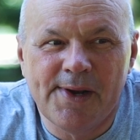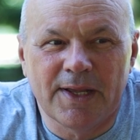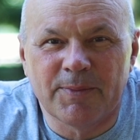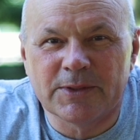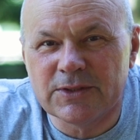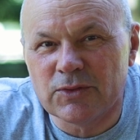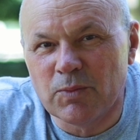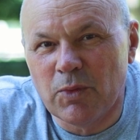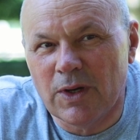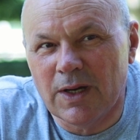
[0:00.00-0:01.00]
и просить у
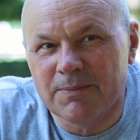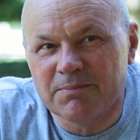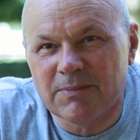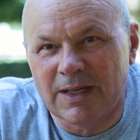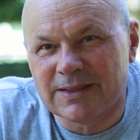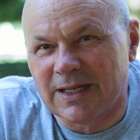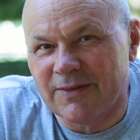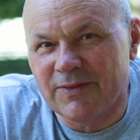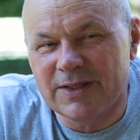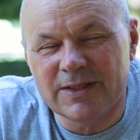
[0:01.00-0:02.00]
Бога
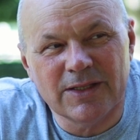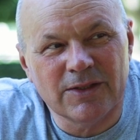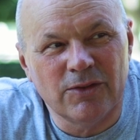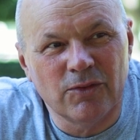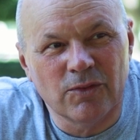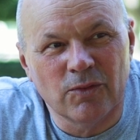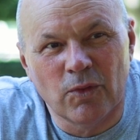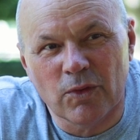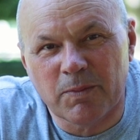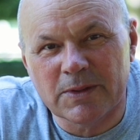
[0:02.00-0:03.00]
откровения или у
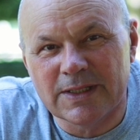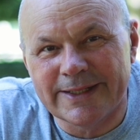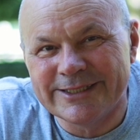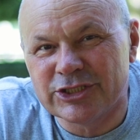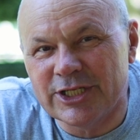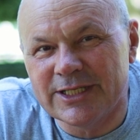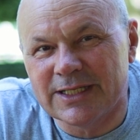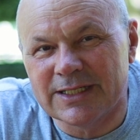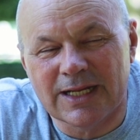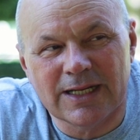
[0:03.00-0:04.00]
Господа
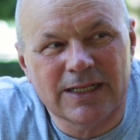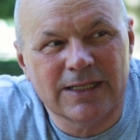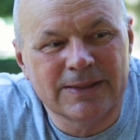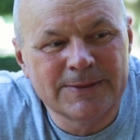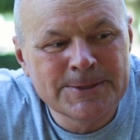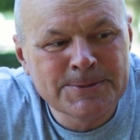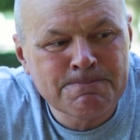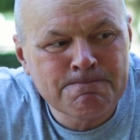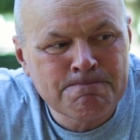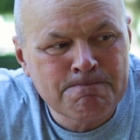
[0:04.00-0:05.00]
решения на
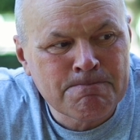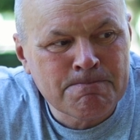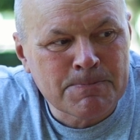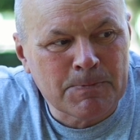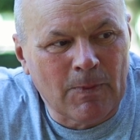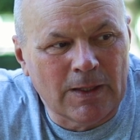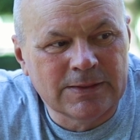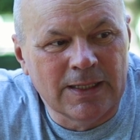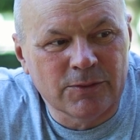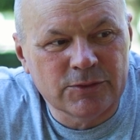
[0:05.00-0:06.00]

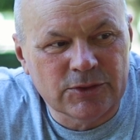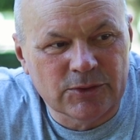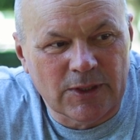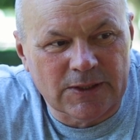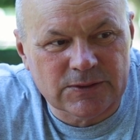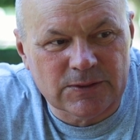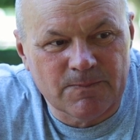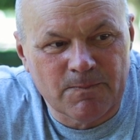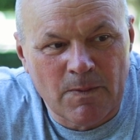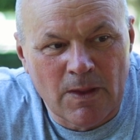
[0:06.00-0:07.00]
данную
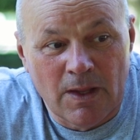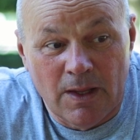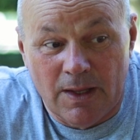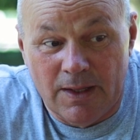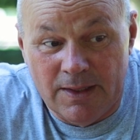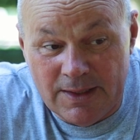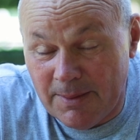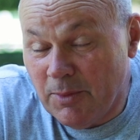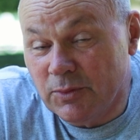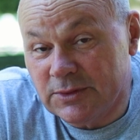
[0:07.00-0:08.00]
ситуацию. И
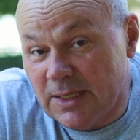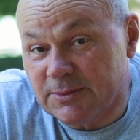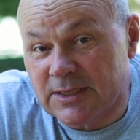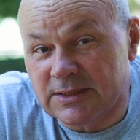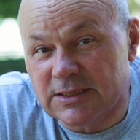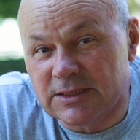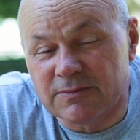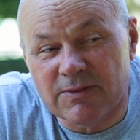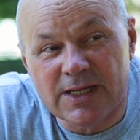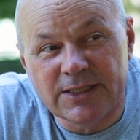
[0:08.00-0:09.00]
я могу сам сказать
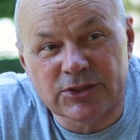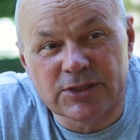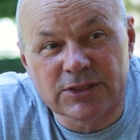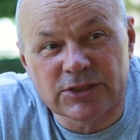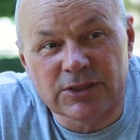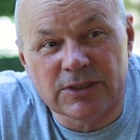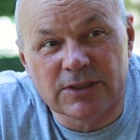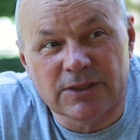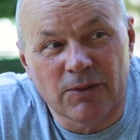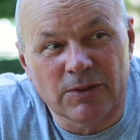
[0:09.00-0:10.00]
свои личные,
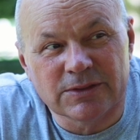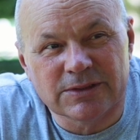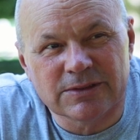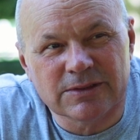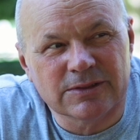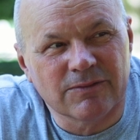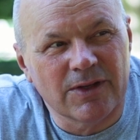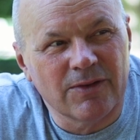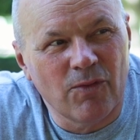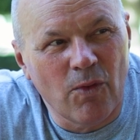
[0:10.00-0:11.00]
э,
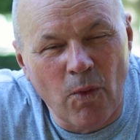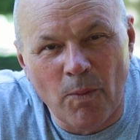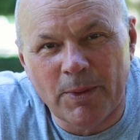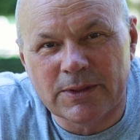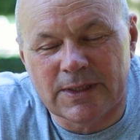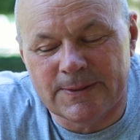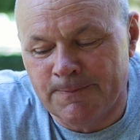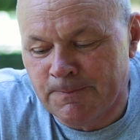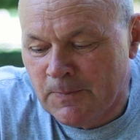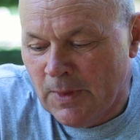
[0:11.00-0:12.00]
своего опыта,
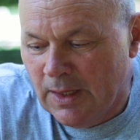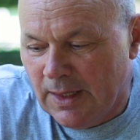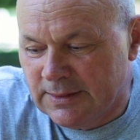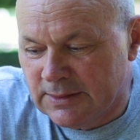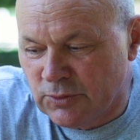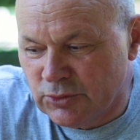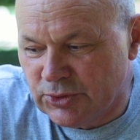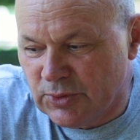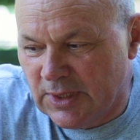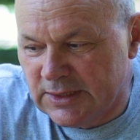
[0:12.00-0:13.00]
это то,
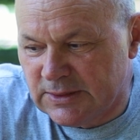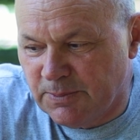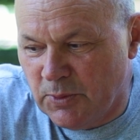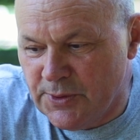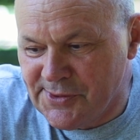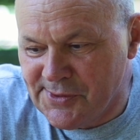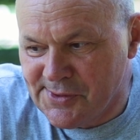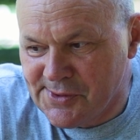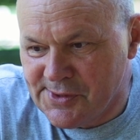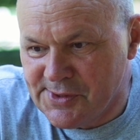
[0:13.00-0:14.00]
что Господь
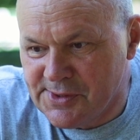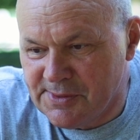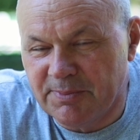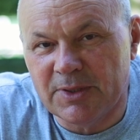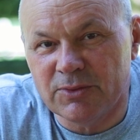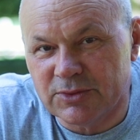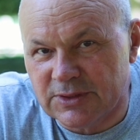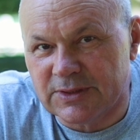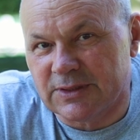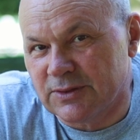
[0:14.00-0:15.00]
э,
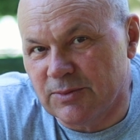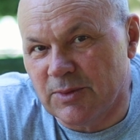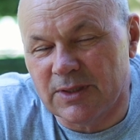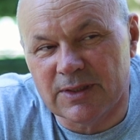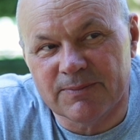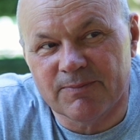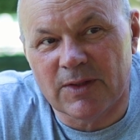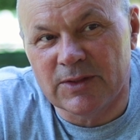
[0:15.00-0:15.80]
приносит разумение и